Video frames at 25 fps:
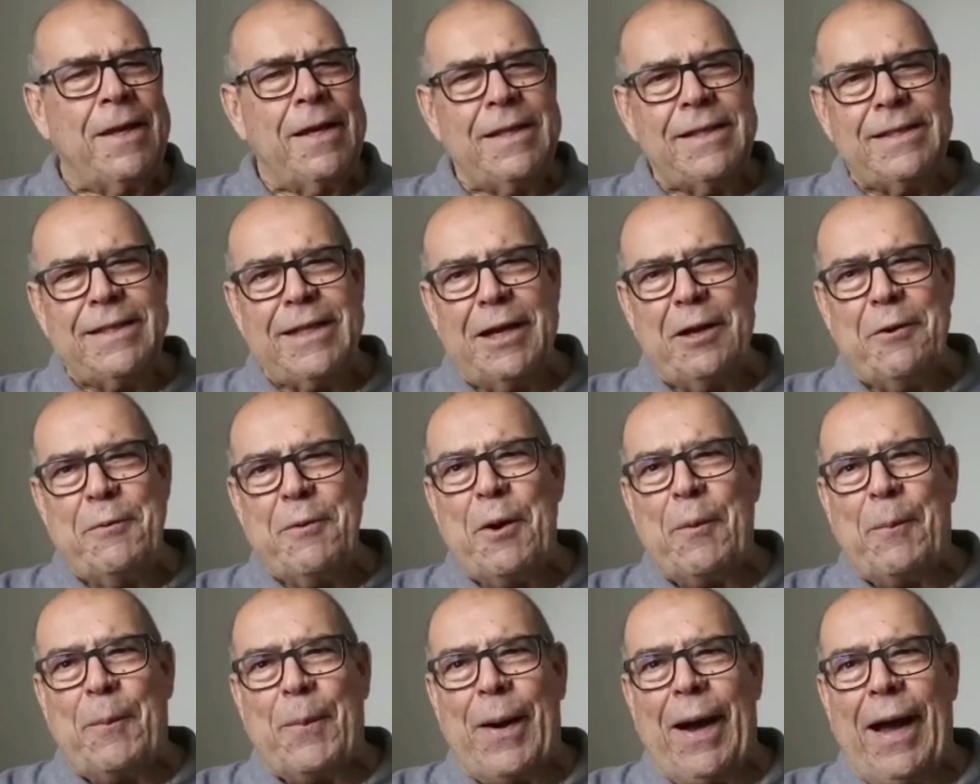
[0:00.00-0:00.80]
Esse era
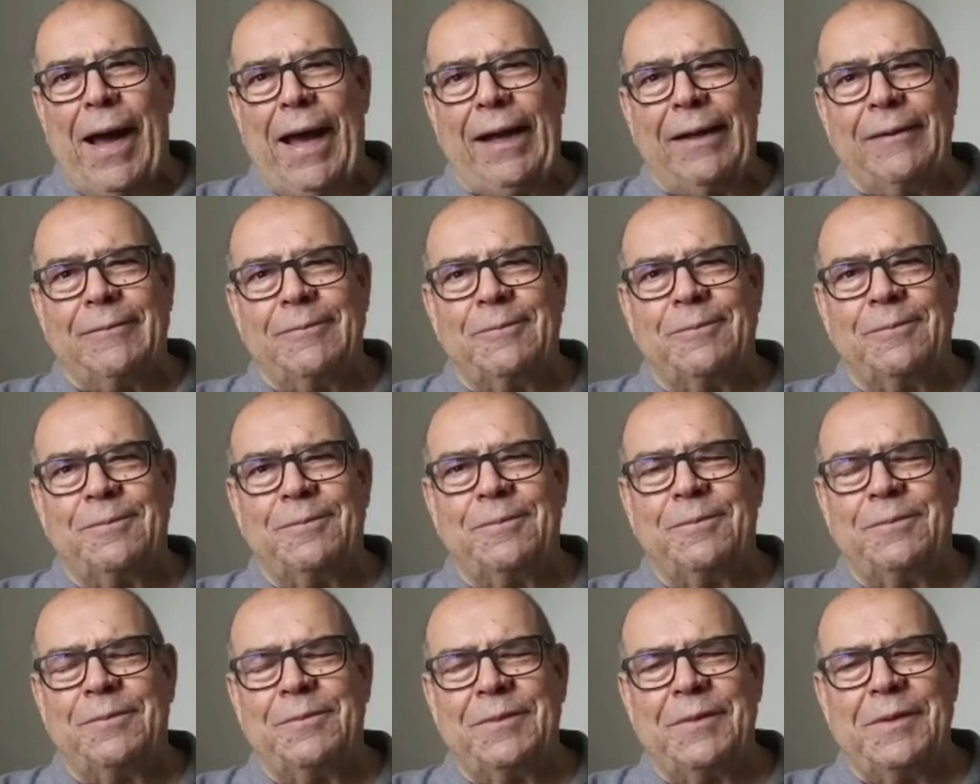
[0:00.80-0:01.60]
meu pai,
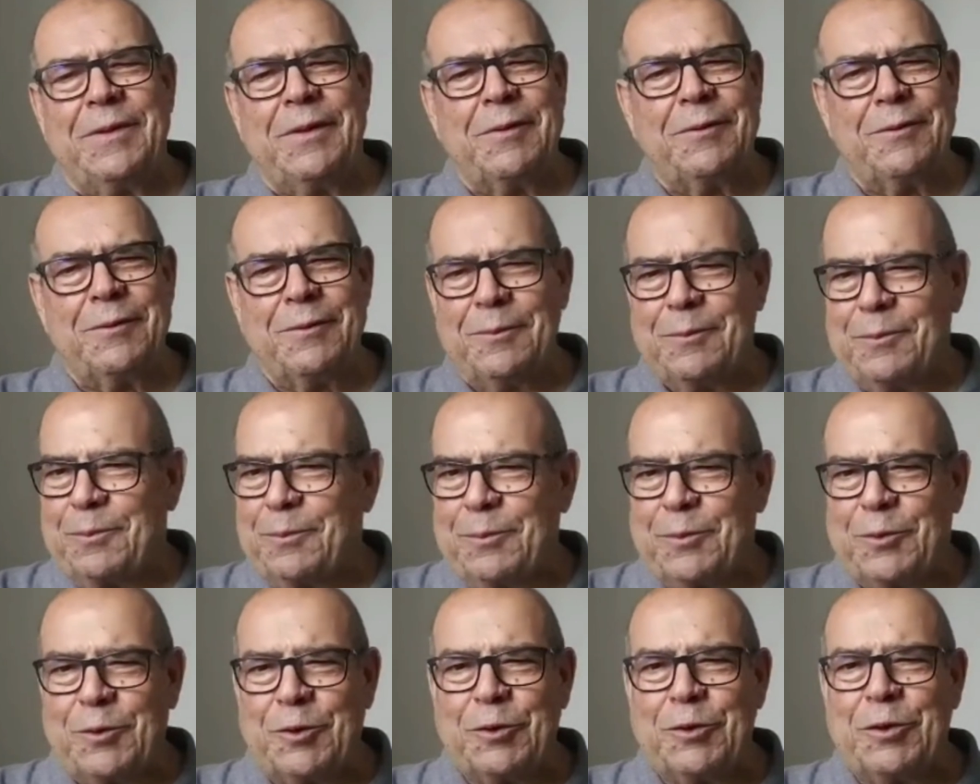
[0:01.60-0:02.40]

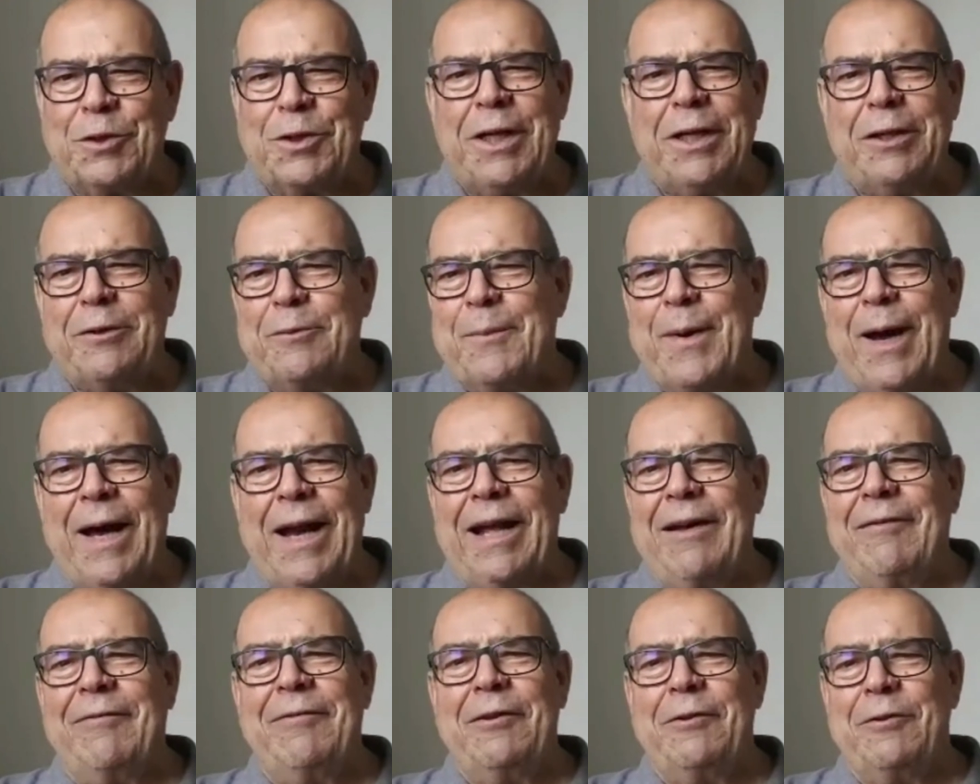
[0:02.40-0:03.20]
um sujeito
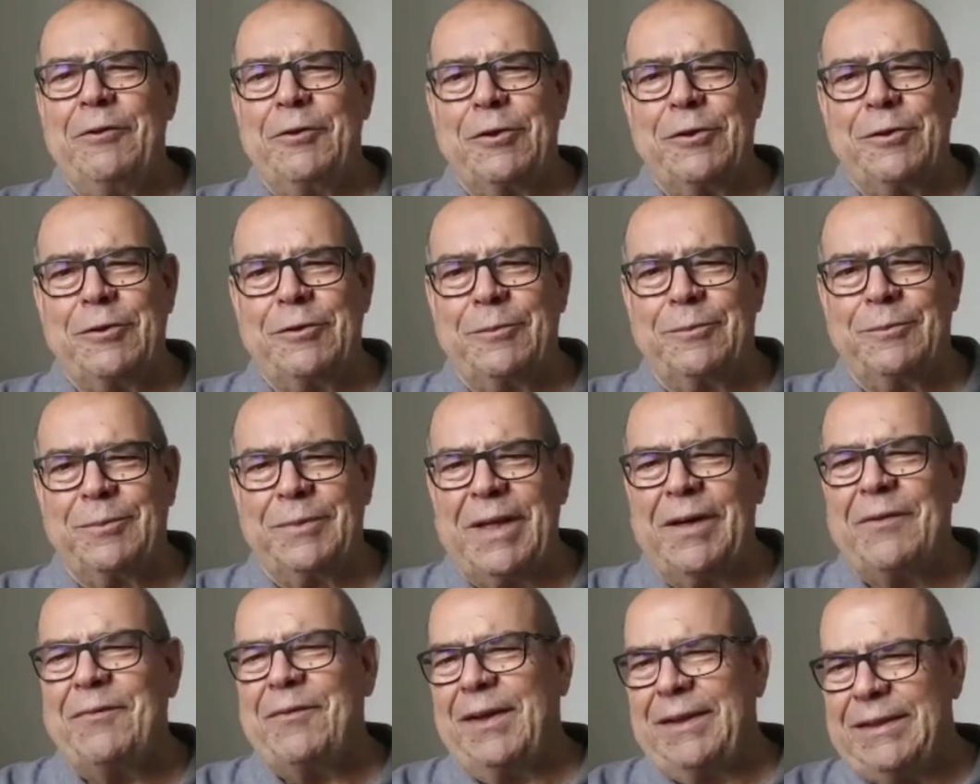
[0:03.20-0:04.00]
maravilhoso,
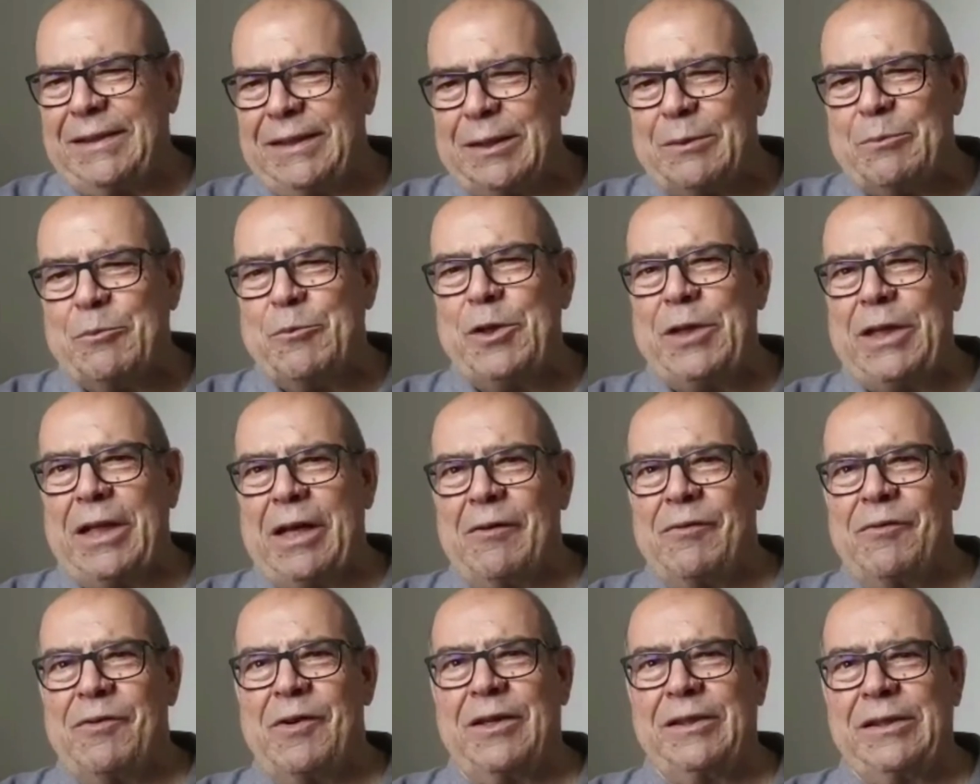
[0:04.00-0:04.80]
tá fazendo
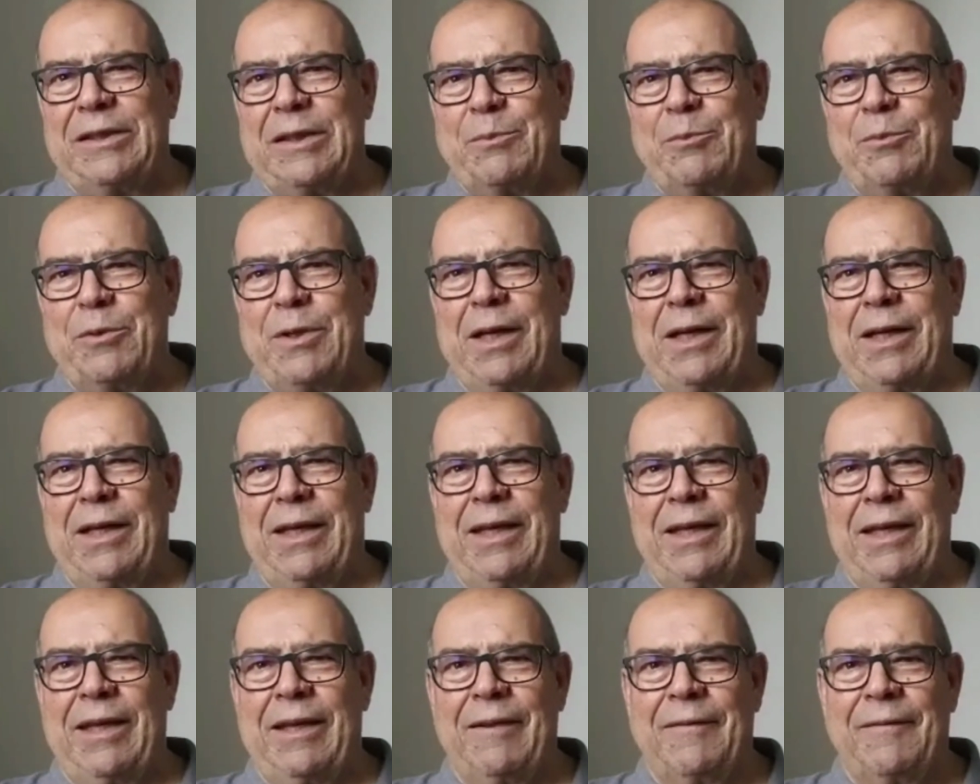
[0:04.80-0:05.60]
muita falta por
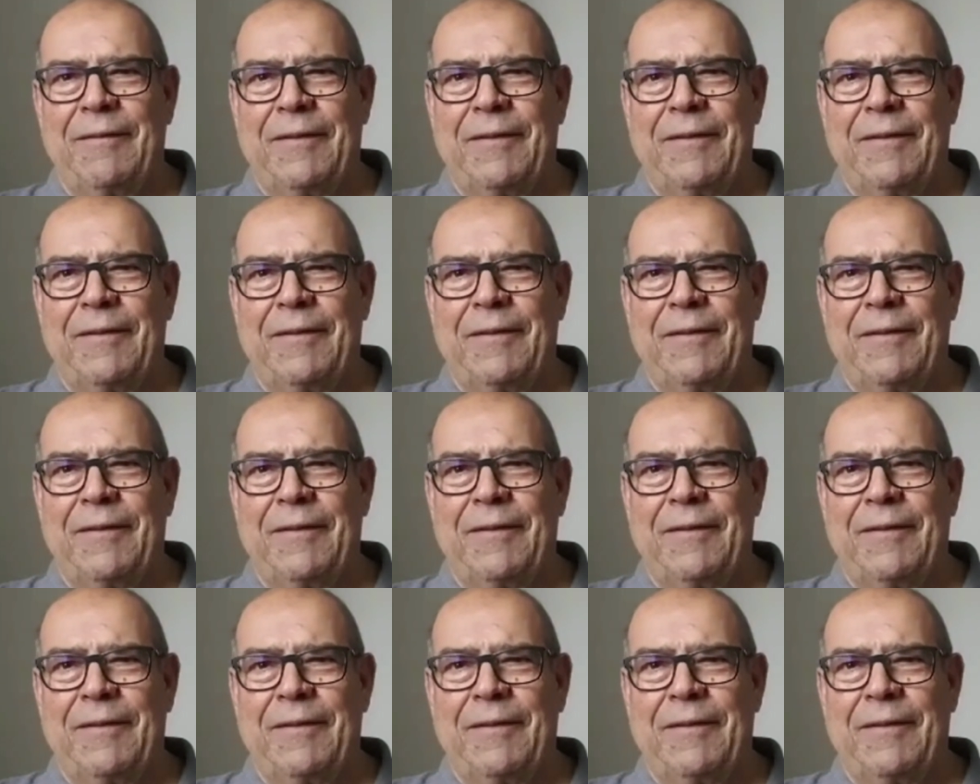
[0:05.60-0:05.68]
aqui.